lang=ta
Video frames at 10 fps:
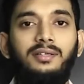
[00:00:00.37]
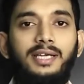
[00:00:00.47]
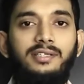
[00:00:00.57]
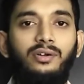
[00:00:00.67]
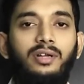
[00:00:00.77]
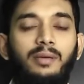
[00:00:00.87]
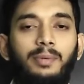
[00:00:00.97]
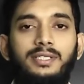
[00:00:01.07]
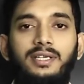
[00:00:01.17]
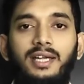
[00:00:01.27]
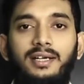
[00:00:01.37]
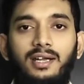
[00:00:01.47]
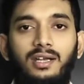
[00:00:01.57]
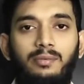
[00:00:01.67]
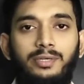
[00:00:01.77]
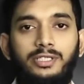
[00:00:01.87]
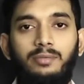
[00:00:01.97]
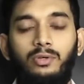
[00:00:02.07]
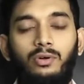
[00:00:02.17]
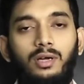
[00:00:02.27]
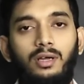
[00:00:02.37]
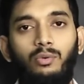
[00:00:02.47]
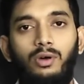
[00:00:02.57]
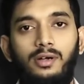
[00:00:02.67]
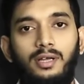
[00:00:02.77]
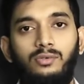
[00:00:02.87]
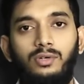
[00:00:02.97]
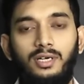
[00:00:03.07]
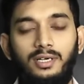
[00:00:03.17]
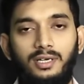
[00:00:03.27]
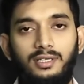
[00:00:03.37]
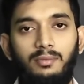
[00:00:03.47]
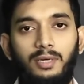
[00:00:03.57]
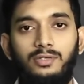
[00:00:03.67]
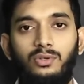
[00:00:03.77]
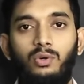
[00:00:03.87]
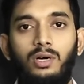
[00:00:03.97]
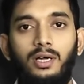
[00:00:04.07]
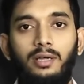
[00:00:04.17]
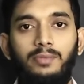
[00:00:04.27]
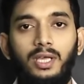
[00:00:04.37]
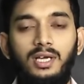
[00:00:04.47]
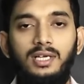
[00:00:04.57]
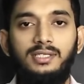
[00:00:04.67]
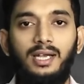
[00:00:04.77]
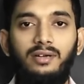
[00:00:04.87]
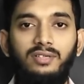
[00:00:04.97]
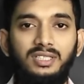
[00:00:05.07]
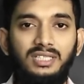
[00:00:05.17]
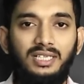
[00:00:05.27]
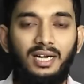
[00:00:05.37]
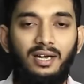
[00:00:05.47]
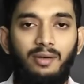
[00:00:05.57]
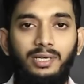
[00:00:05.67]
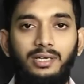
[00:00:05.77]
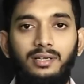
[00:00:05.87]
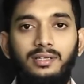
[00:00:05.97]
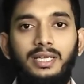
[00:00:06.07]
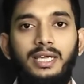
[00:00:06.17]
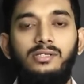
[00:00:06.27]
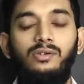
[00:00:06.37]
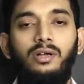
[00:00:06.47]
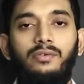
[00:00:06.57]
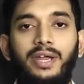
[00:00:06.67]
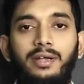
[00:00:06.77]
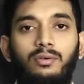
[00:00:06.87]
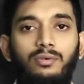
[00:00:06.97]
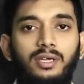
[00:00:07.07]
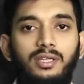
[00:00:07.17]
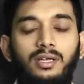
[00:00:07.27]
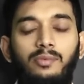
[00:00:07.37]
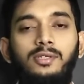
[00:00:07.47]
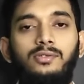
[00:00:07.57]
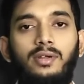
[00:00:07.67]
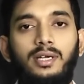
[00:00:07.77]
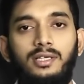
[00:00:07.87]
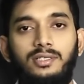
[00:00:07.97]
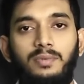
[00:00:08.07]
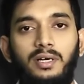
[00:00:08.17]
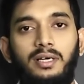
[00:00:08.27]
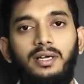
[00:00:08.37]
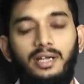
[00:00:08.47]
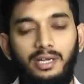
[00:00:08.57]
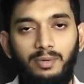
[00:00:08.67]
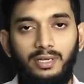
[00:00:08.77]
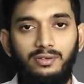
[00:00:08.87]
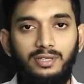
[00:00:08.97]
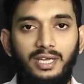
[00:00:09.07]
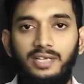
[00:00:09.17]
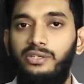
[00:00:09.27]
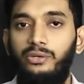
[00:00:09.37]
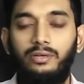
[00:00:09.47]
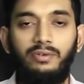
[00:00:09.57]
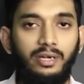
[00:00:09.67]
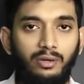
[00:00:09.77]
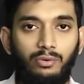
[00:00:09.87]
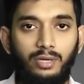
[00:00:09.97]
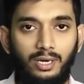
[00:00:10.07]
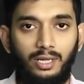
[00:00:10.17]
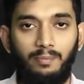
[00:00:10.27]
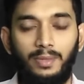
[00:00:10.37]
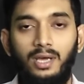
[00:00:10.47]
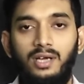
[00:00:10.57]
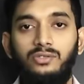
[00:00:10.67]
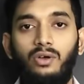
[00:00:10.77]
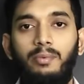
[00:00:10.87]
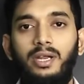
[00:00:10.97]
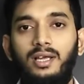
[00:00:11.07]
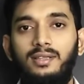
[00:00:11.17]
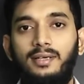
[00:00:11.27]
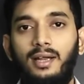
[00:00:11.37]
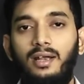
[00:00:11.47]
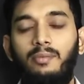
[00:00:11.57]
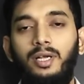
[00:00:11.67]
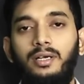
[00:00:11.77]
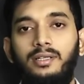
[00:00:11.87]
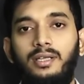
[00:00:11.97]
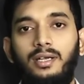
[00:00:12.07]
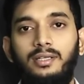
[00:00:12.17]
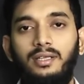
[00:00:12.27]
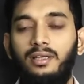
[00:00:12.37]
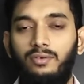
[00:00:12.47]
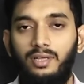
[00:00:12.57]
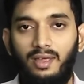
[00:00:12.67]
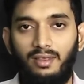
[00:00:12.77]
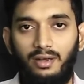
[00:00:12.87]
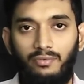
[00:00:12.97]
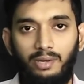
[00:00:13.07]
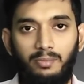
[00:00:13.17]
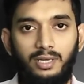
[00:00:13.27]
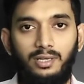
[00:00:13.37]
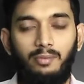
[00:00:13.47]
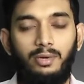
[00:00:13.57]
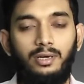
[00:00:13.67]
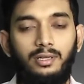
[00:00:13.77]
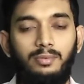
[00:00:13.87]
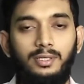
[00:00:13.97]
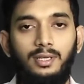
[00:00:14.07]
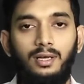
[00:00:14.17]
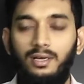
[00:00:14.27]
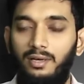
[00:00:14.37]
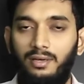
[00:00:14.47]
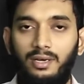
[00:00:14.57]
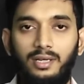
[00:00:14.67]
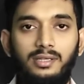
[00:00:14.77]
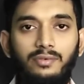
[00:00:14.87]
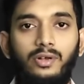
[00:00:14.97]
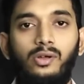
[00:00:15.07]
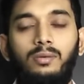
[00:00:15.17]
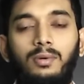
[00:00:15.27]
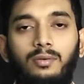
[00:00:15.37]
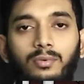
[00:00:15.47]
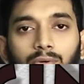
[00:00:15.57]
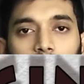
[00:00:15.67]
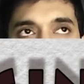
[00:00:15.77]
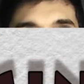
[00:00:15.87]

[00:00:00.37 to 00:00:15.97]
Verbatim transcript: ஏசியோட கெப்பாசிட்டியை டன்னில் மென்ஷன் பண்ணுவாங்க ஒரு டன் ஒன்றரை டன் இந்த மாதிரி சொல்லுவாங்க சிலர் வந்து இந்த டன் அப்படின்றது ஏசியோட வெயிட்டை குறிக்குது அப்படின்னு சொல்லி நினச்சிப்பாங்க கண்டிப்பாக இது வந்து ஏசியோட வெயிட்டை குறிக்கல ஸோ அப்படின்னா அந்த டன் அப்படின்றது என்னது இது வந்து எதை டிஃபைன் பண்ணுது அப்படின்றத பற்றி தான் இன்றைக்கி இந்த வீடியோவில் பார்க்க போகிறோம்